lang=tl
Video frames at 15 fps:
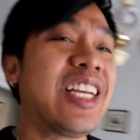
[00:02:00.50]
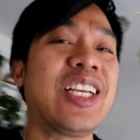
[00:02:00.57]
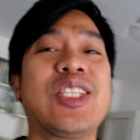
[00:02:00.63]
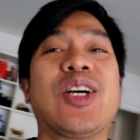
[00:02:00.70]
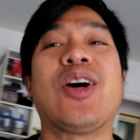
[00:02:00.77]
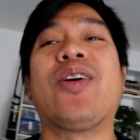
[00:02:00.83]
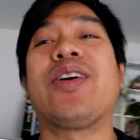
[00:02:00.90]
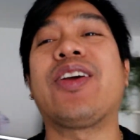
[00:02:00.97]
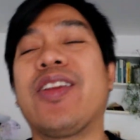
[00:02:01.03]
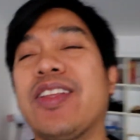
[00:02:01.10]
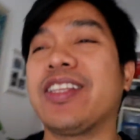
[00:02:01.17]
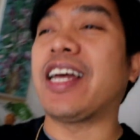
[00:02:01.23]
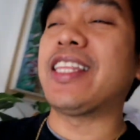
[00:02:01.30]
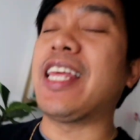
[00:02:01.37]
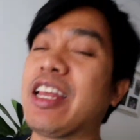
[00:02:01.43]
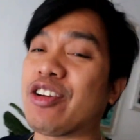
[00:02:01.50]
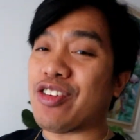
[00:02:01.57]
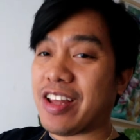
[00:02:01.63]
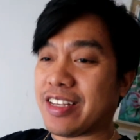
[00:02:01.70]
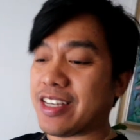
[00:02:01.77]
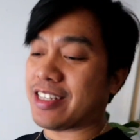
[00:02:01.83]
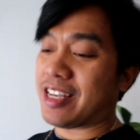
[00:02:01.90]
So, ayun, dadaling ko
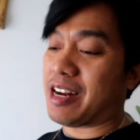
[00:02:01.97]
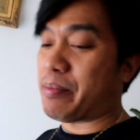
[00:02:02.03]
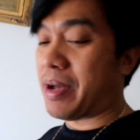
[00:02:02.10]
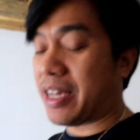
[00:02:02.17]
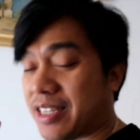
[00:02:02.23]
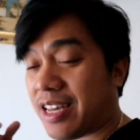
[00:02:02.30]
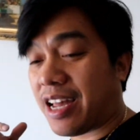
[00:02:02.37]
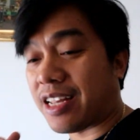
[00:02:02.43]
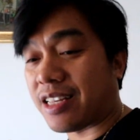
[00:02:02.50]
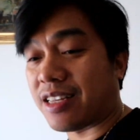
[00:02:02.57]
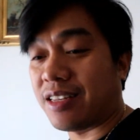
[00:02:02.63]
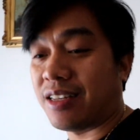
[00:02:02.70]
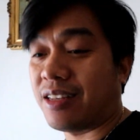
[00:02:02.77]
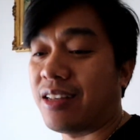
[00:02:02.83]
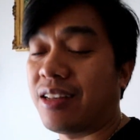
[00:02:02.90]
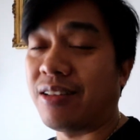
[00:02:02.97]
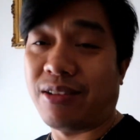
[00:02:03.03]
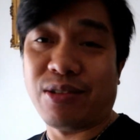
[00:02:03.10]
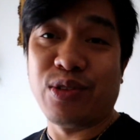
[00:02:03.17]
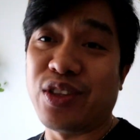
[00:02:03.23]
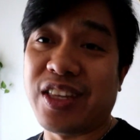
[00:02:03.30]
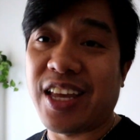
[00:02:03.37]
lang siya sa labas at
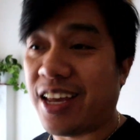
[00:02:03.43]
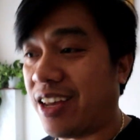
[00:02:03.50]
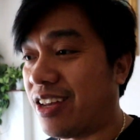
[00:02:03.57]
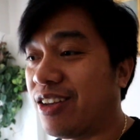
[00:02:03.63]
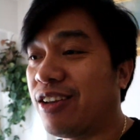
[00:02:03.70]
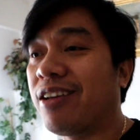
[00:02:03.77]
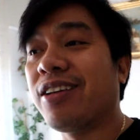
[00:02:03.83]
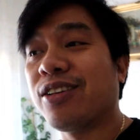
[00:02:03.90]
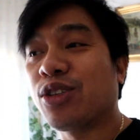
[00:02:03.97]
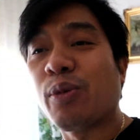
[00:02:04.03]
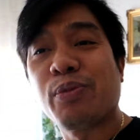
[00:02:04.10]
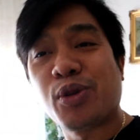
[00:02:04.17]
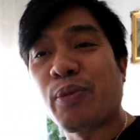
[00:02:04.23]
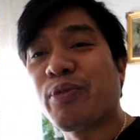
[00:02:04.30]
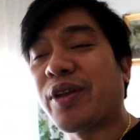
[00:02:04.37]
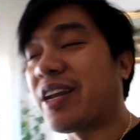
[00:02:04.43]
kundi sub-sub